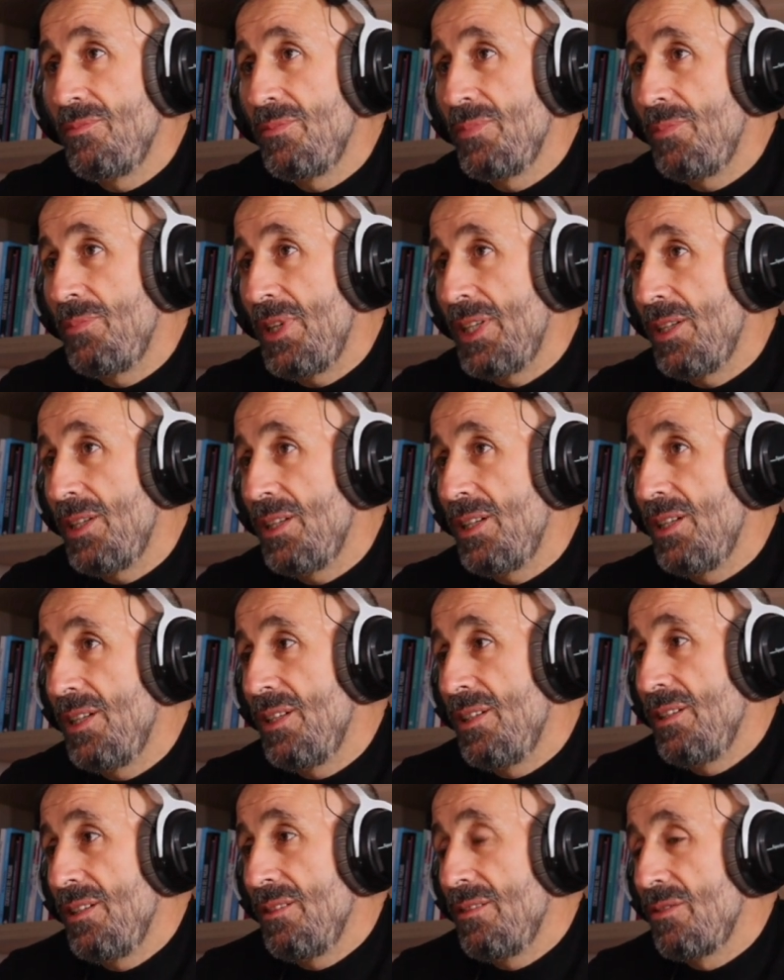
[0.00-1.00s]

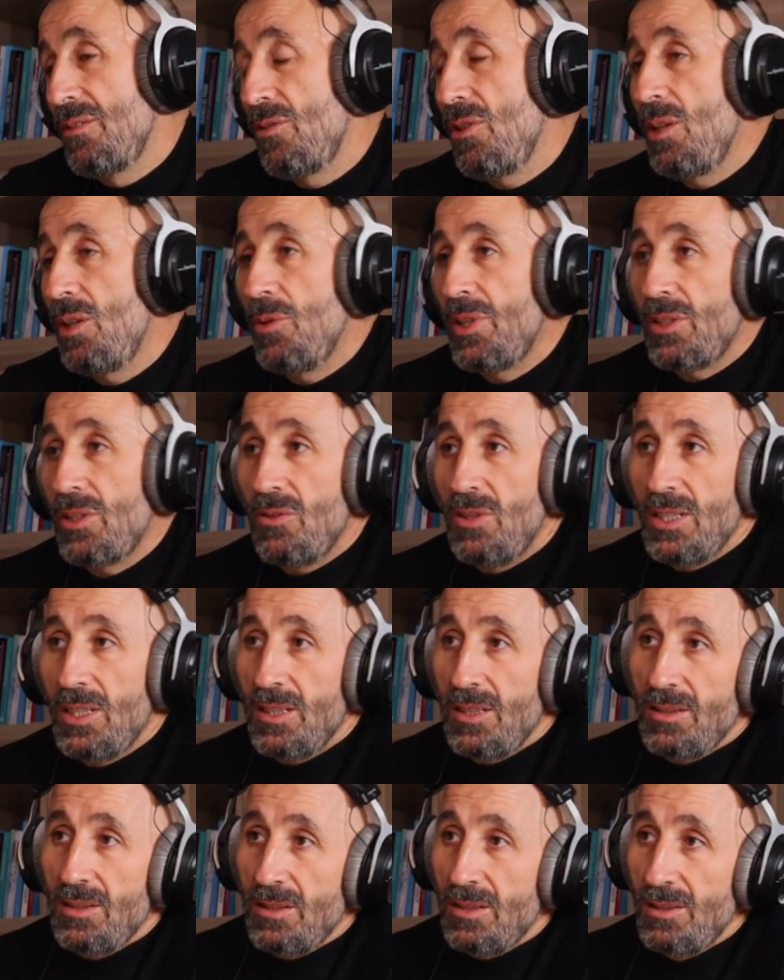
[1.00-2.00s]
para colaborar con la gente.